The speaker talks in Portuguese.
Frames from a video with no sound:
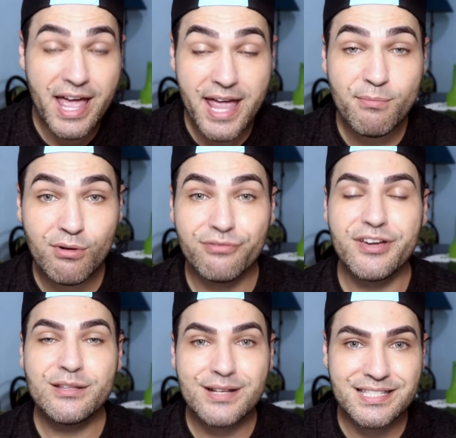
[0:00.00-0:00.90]

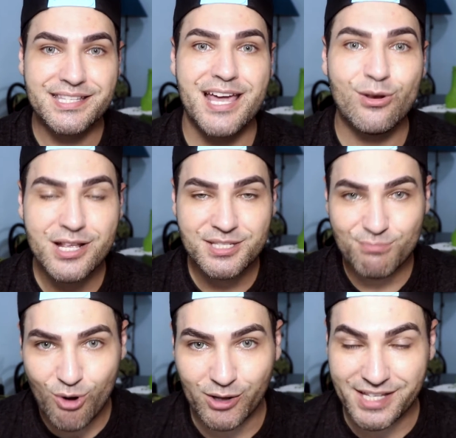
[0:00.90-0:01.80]
removendo as células
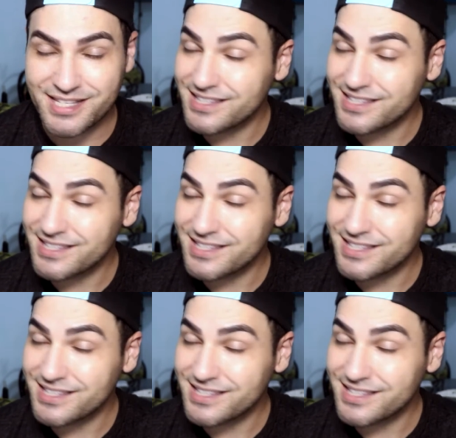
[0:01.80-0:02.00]
mortas.